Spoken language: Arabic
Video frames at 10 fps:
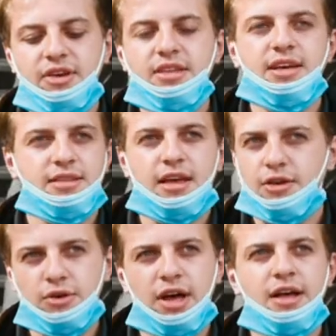في عندك
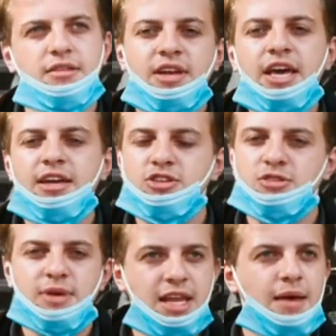تغيرات في الناحيه
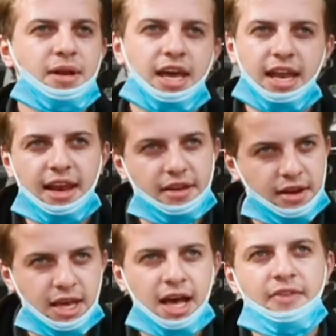الجسمانيه من خلال
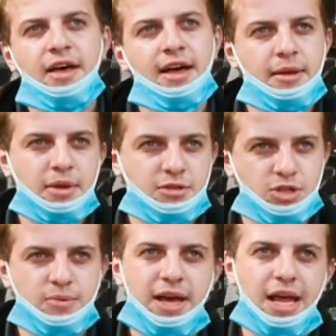الرياضه لما
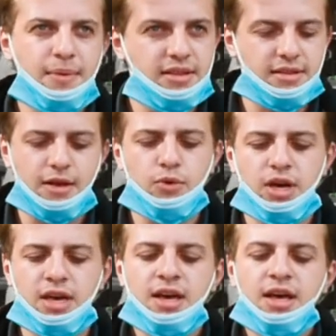بتجمع مع العمل
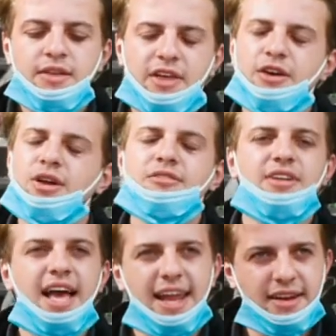التطوعي تغيرات
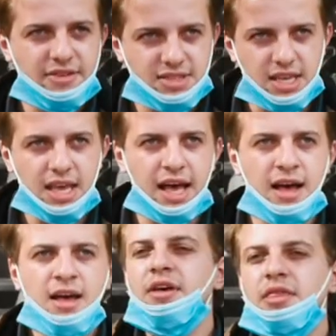في الحاله
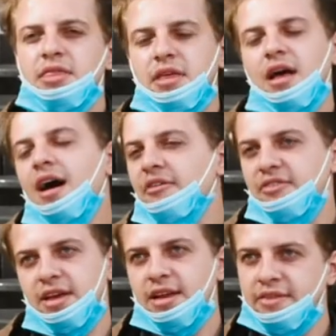النفسيه بعث
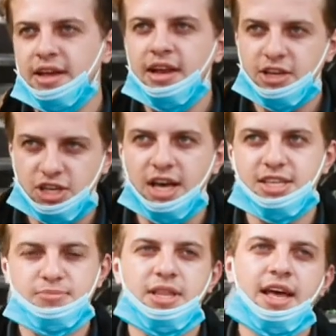ثقافي لدى
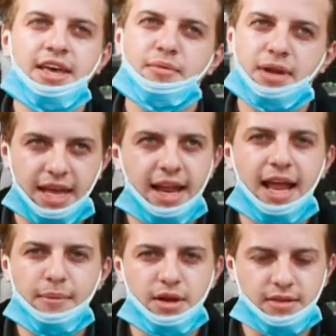الاشخاص بتغير من خلال العمل